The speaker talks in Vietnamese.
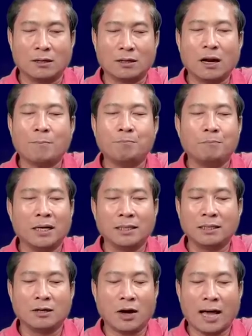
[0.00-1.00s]
đập
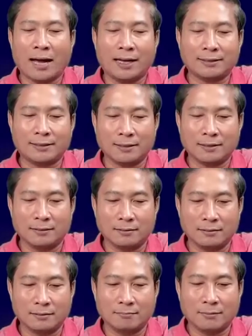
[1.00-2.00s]
mơn là là chẳng
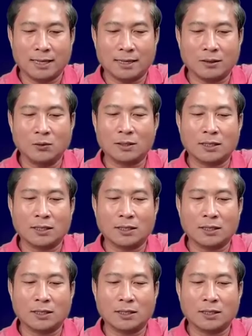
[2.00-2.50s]
bà đôi